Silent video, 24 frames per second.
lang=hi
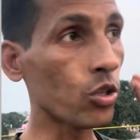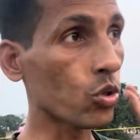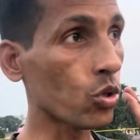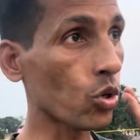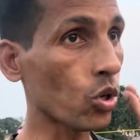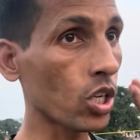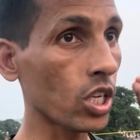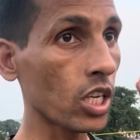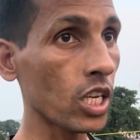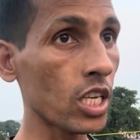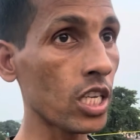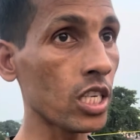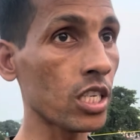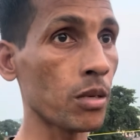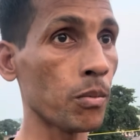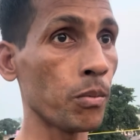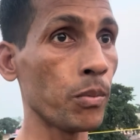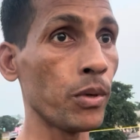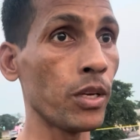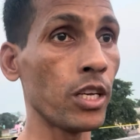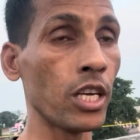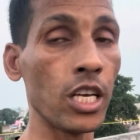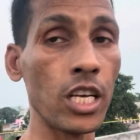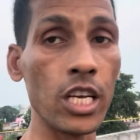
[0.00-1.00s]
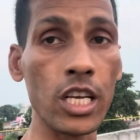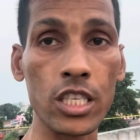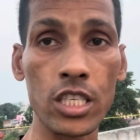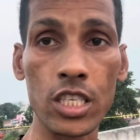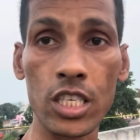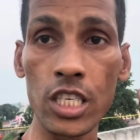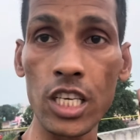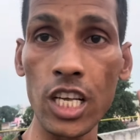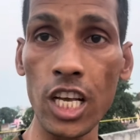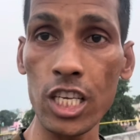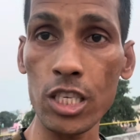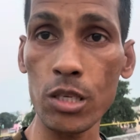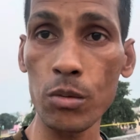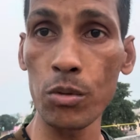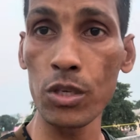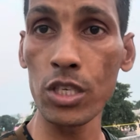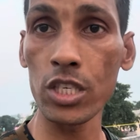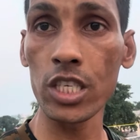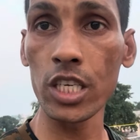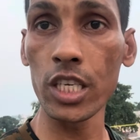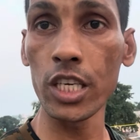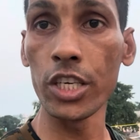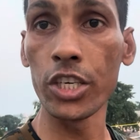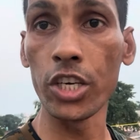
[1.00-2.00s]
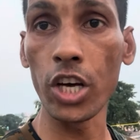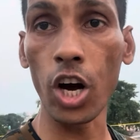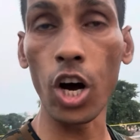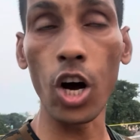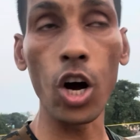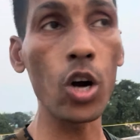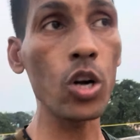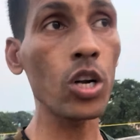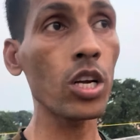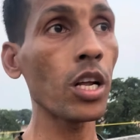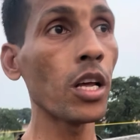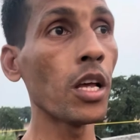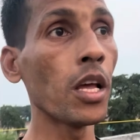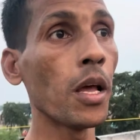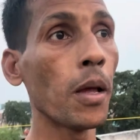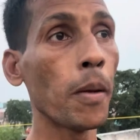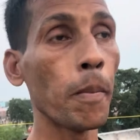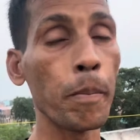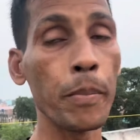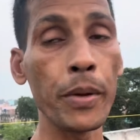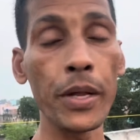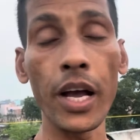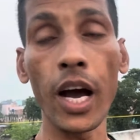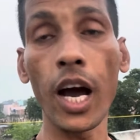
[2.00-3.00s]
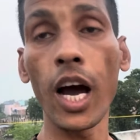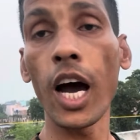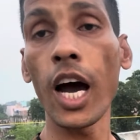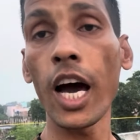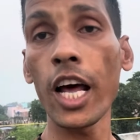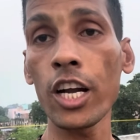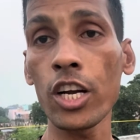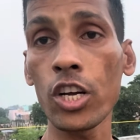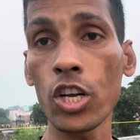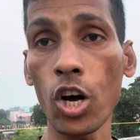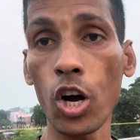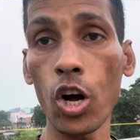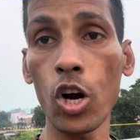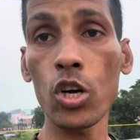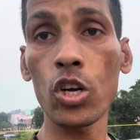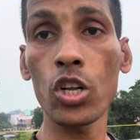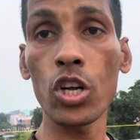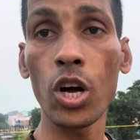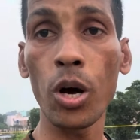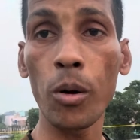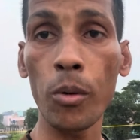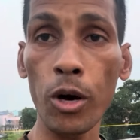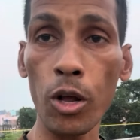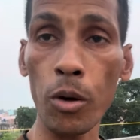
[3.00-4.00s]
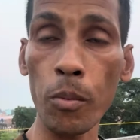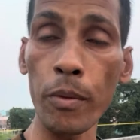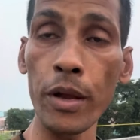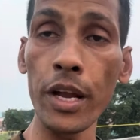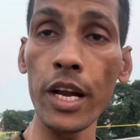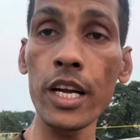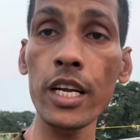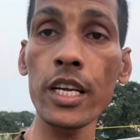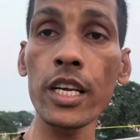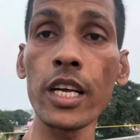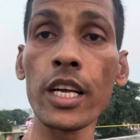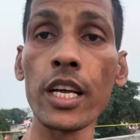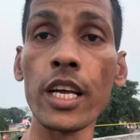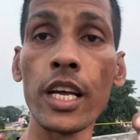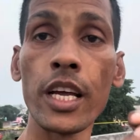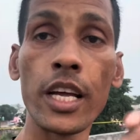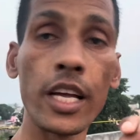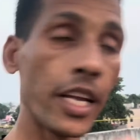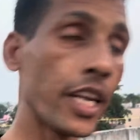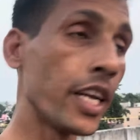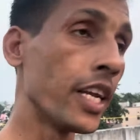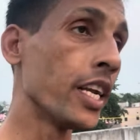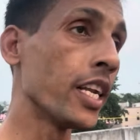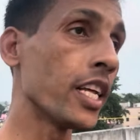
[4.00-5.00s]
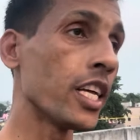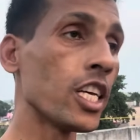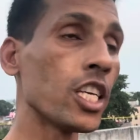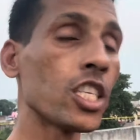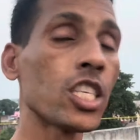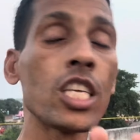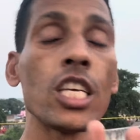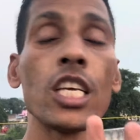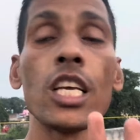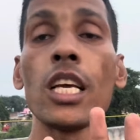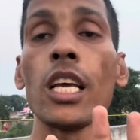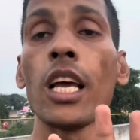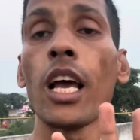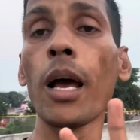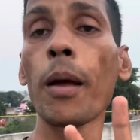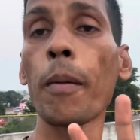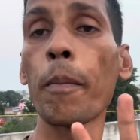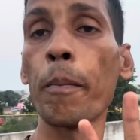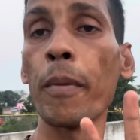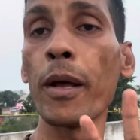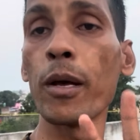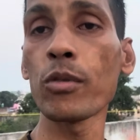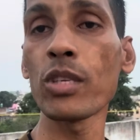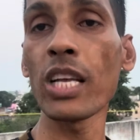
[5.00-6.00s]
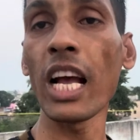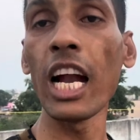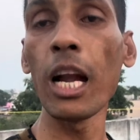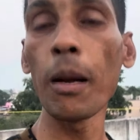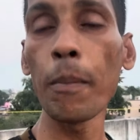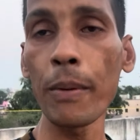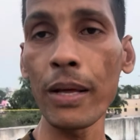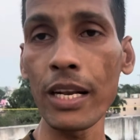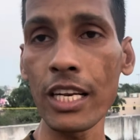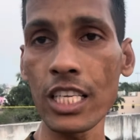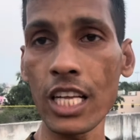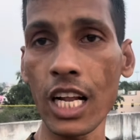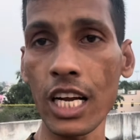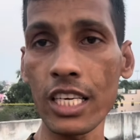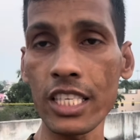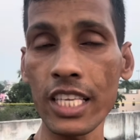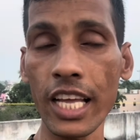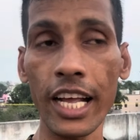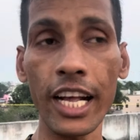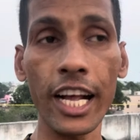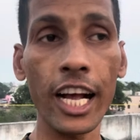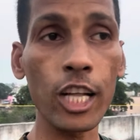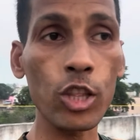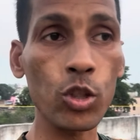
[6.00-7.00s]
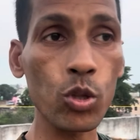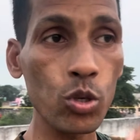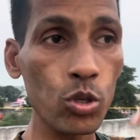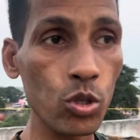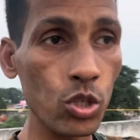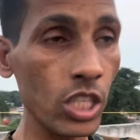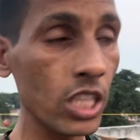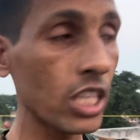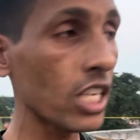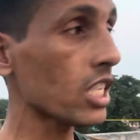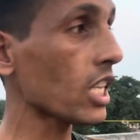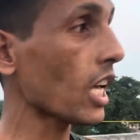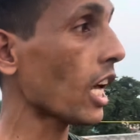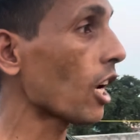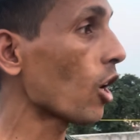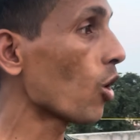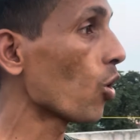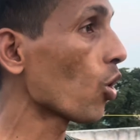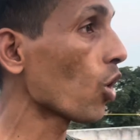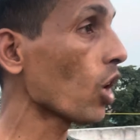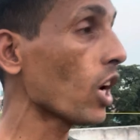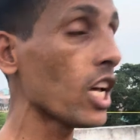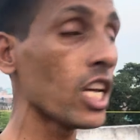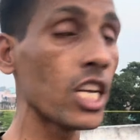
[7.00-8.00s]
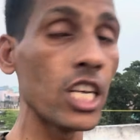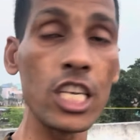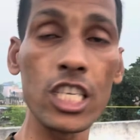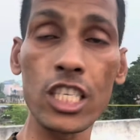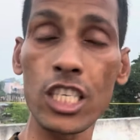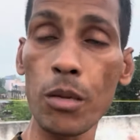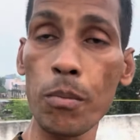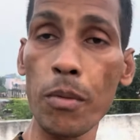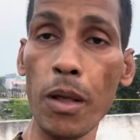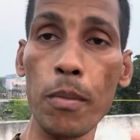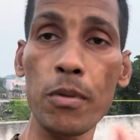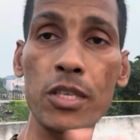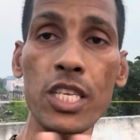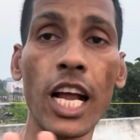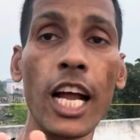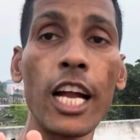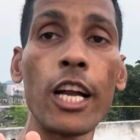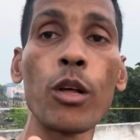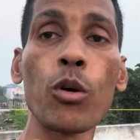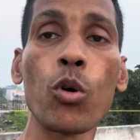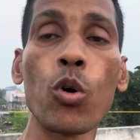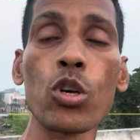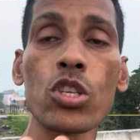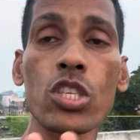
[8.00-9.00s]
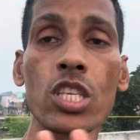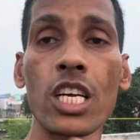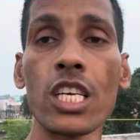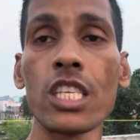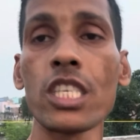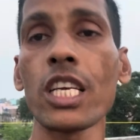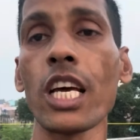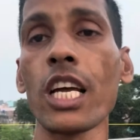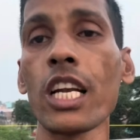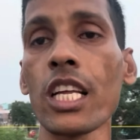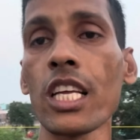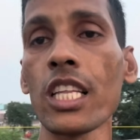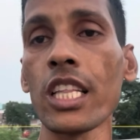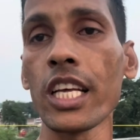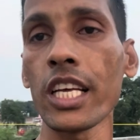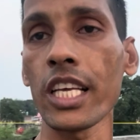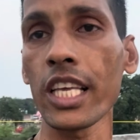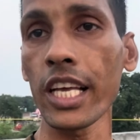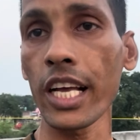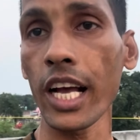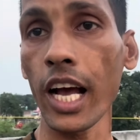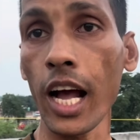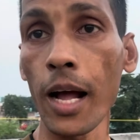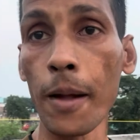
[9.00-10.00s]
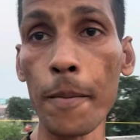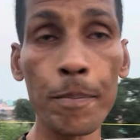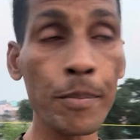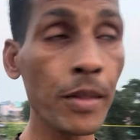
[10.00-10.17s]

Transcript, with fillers: जो कि सी एस बी सी डॉट बिहार डॉट गवर्नमेंट इन इसी वेबसाइट पे रिजल्ट जाएगा तो जितने सारे लोग हैं इसी वेबसाइट को सर्च करके देखिएगा